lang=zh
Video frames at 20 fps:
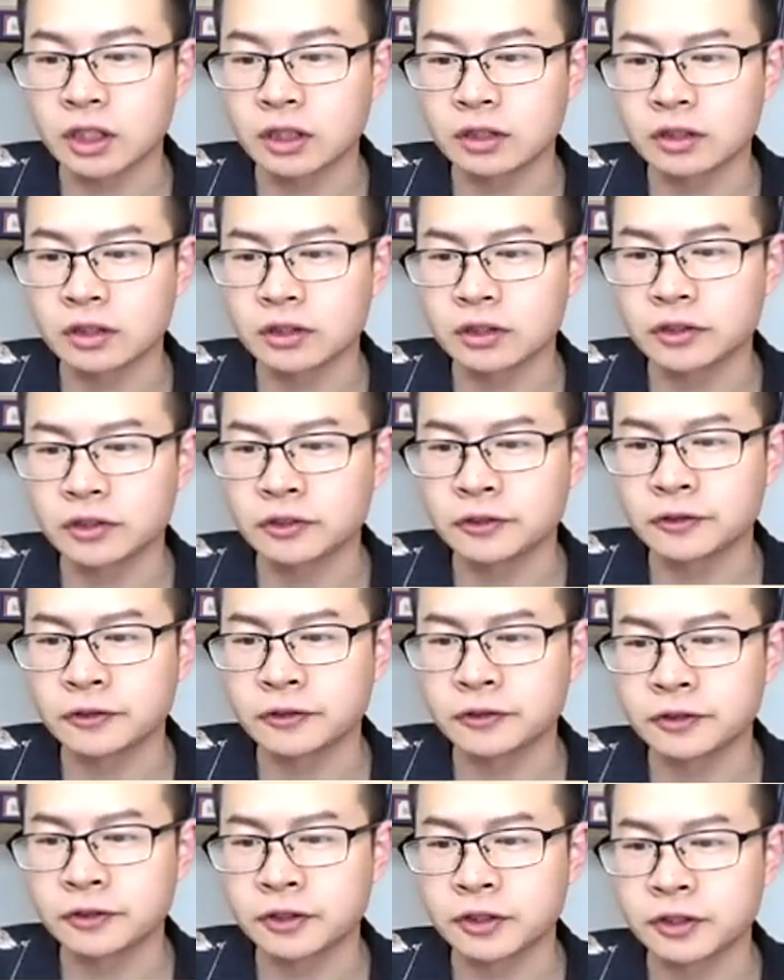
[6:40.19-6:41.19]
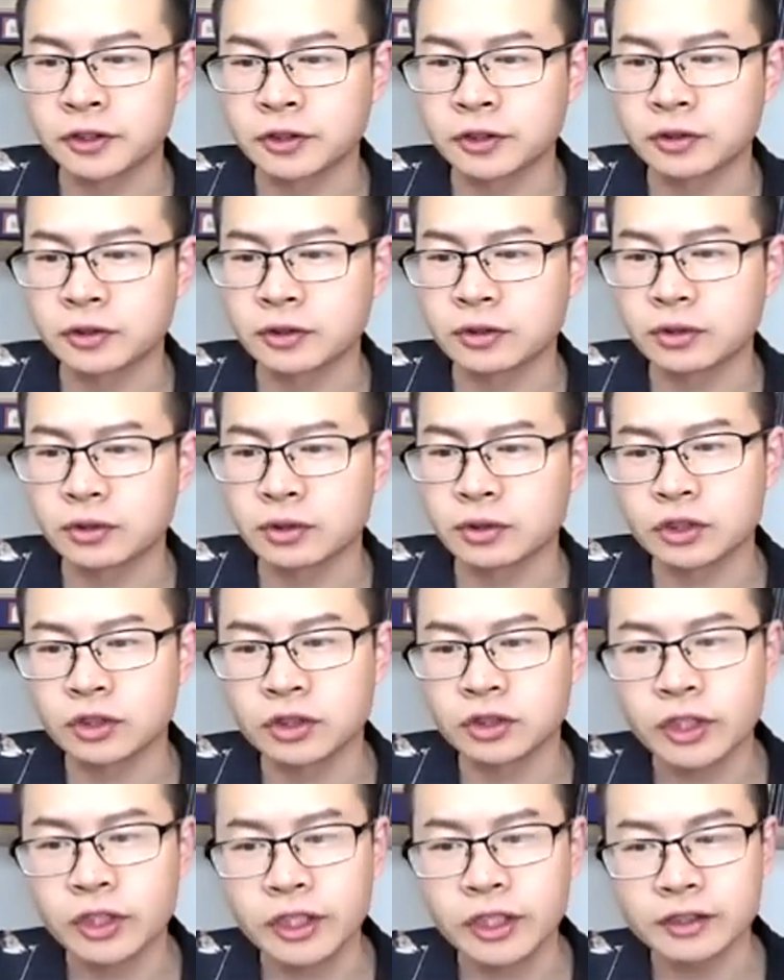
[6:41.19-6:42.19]
嗯，to
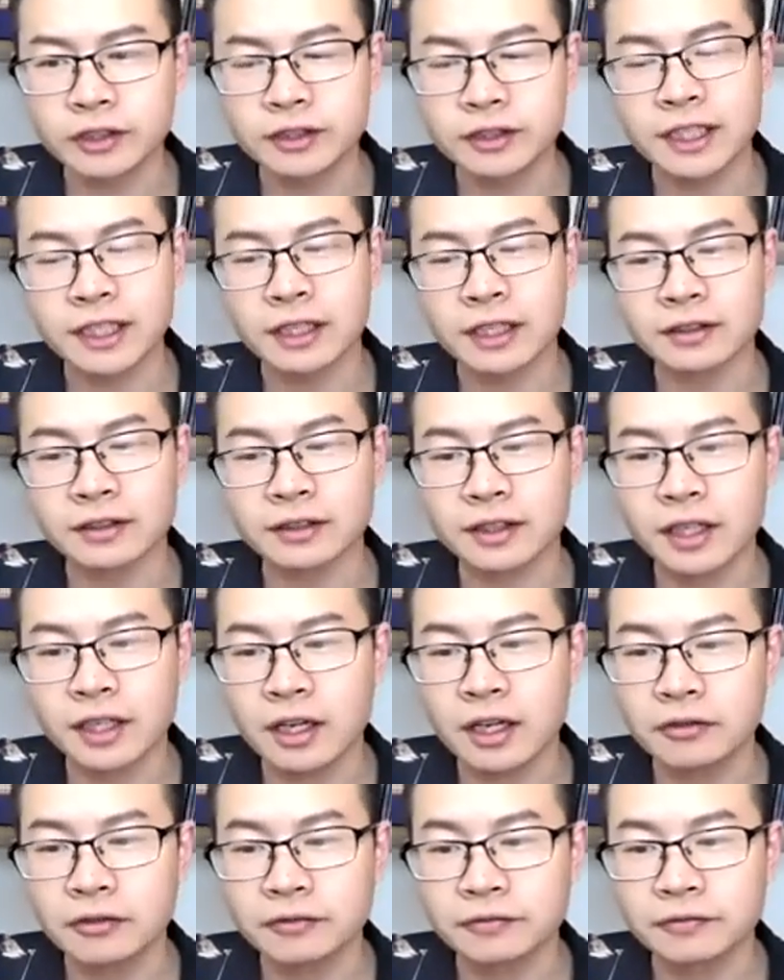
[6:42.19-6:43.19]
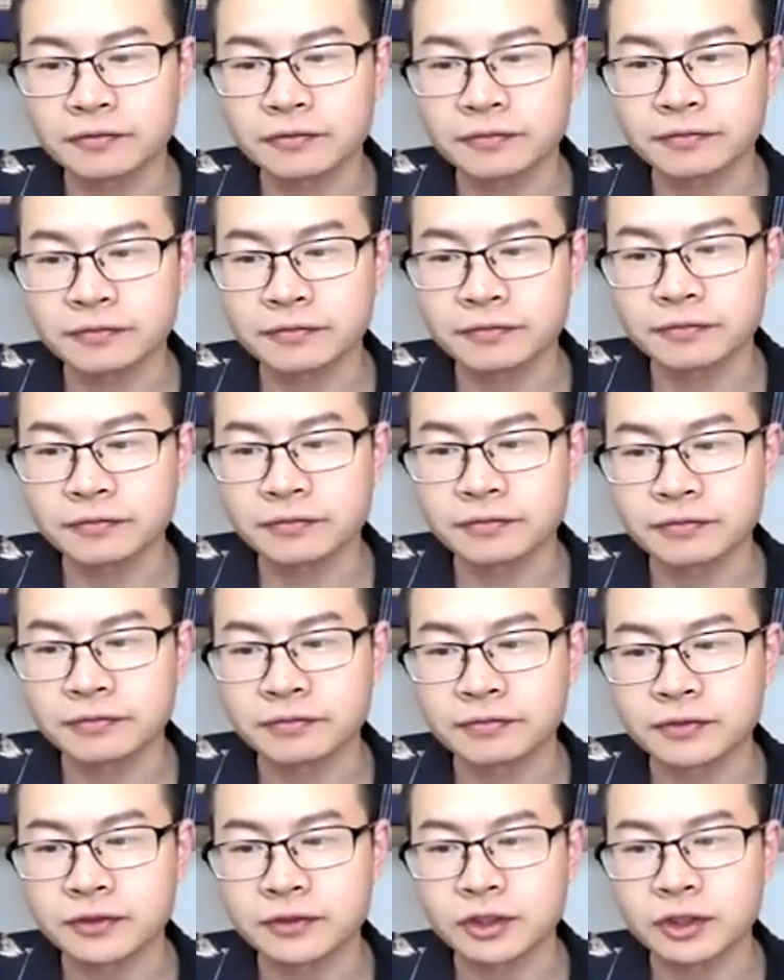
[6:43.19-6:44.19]
stress 强调
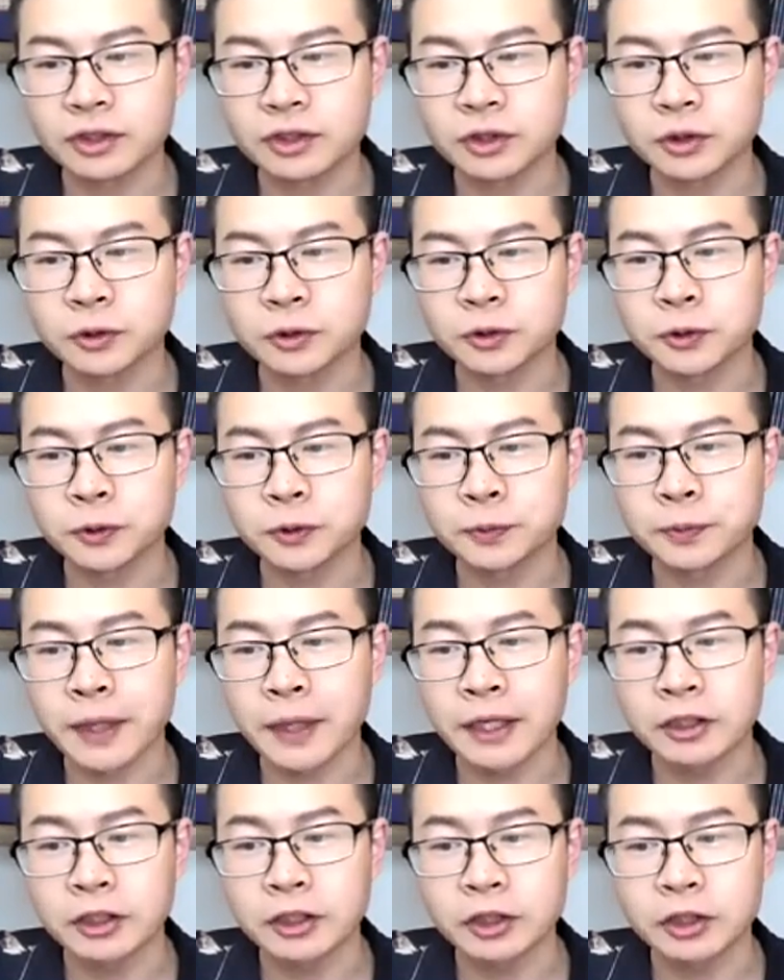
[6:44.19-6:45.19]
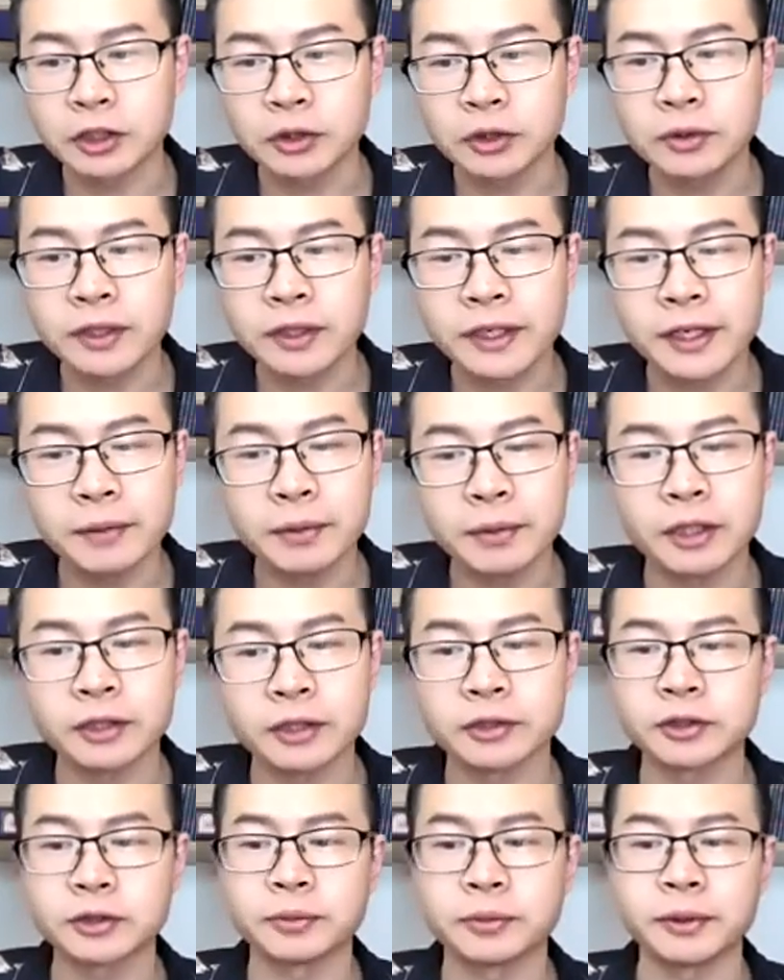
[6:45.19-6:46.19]
嗯，to particular
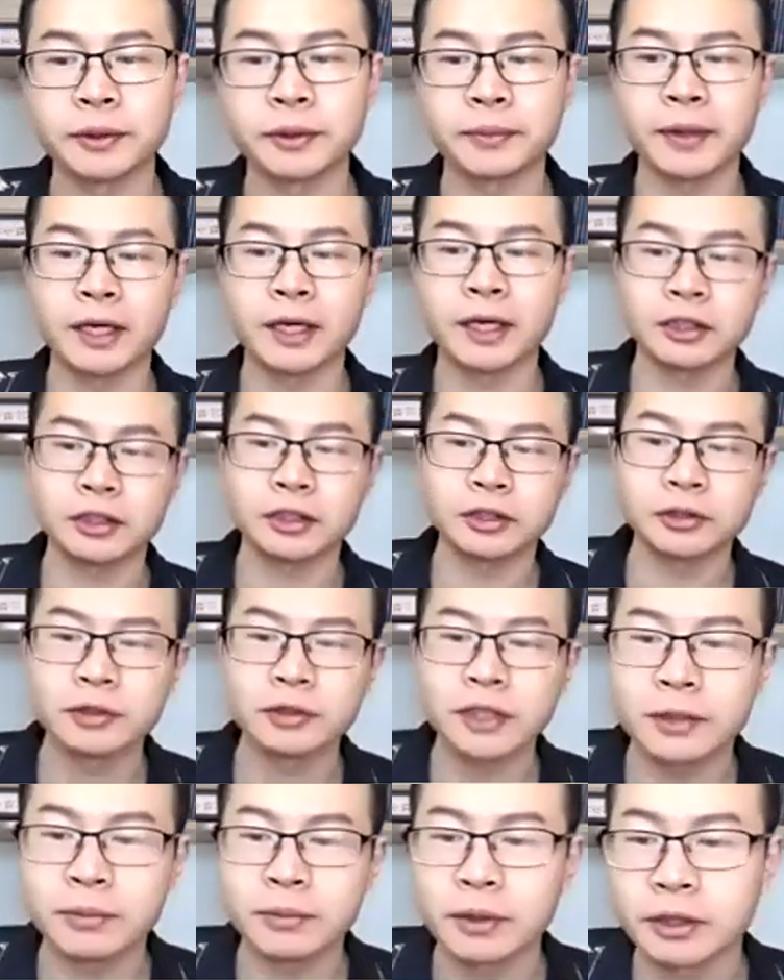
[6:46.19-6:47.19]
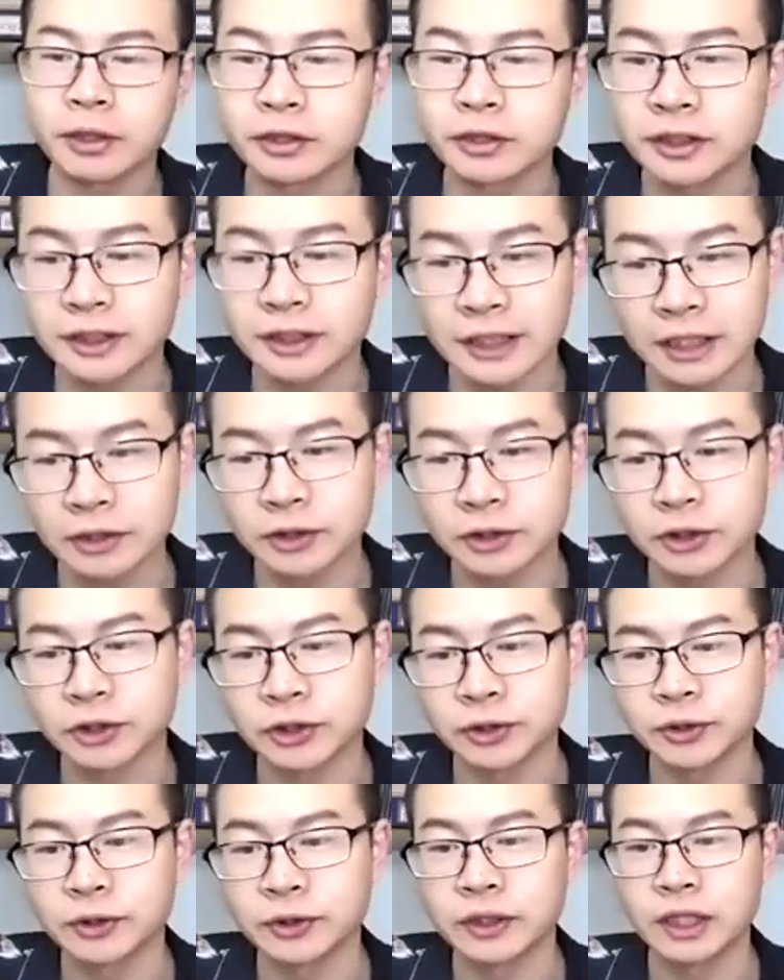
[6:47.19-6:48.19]
about to be particular about 讲
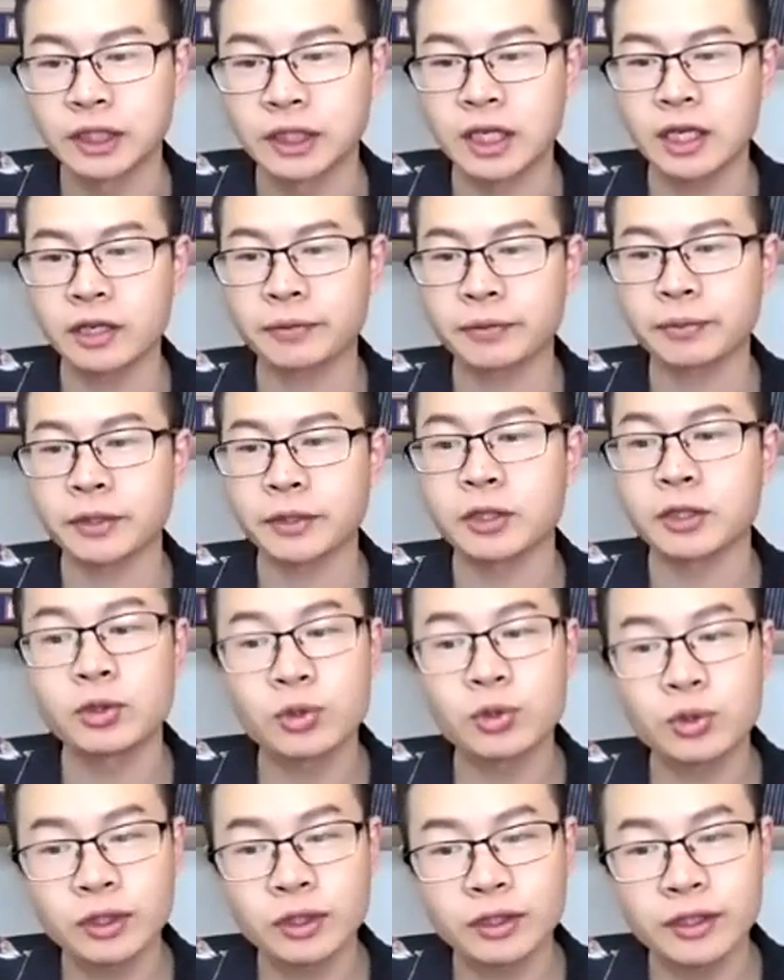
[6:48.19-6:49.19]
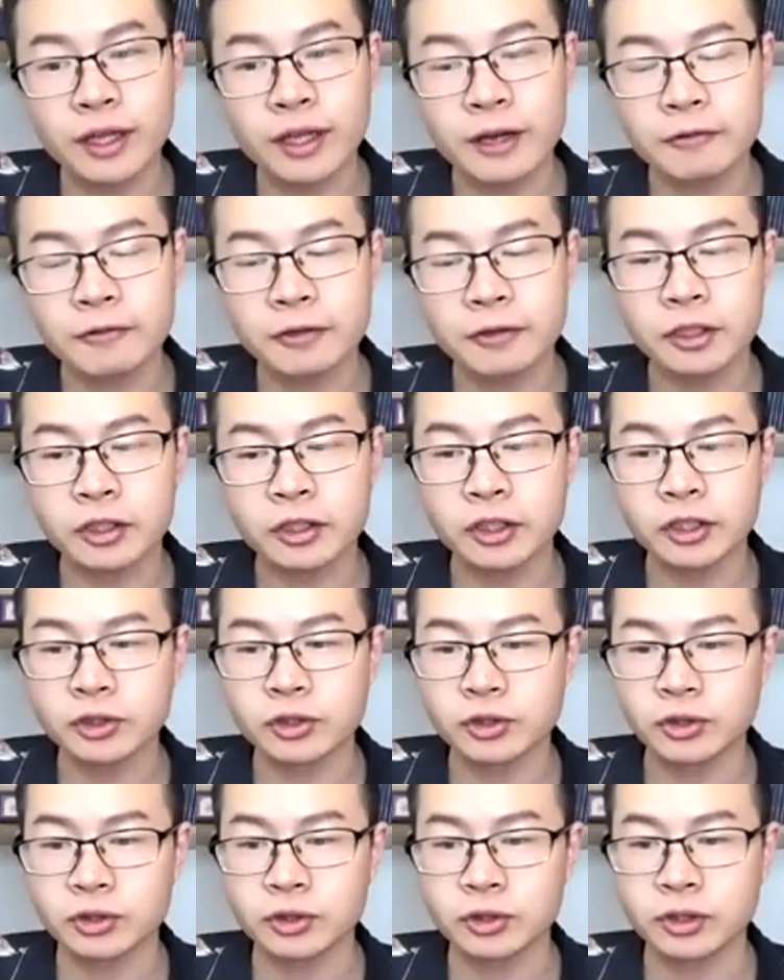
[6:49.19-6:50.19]
究，平均
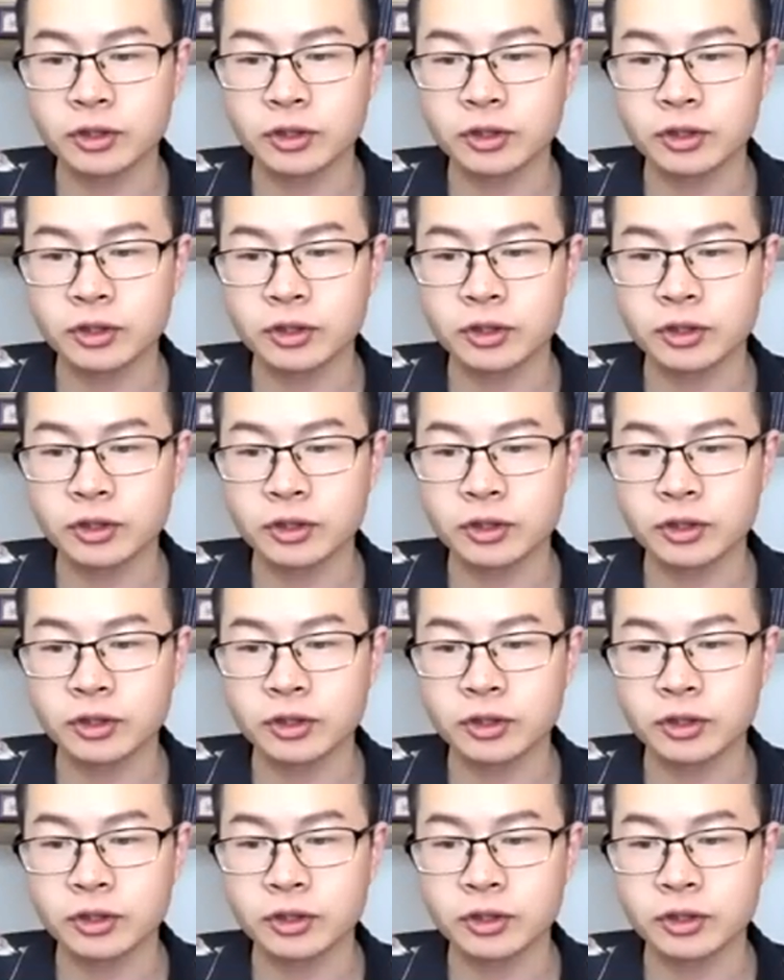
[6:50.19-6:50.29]
average，